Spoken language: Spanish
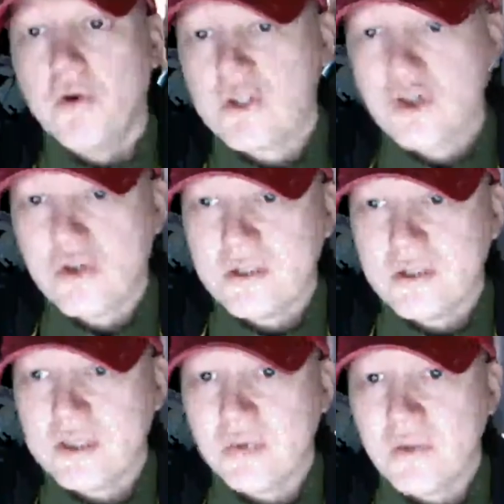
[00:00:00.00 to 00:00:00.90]
Eso
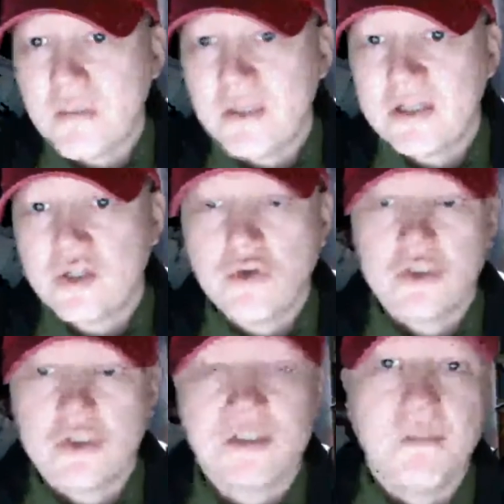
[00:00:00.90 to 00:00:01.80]
seguramente son
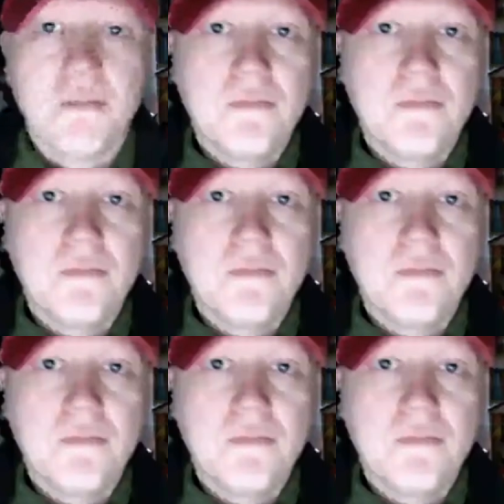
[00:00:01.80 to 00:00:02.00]
cosas que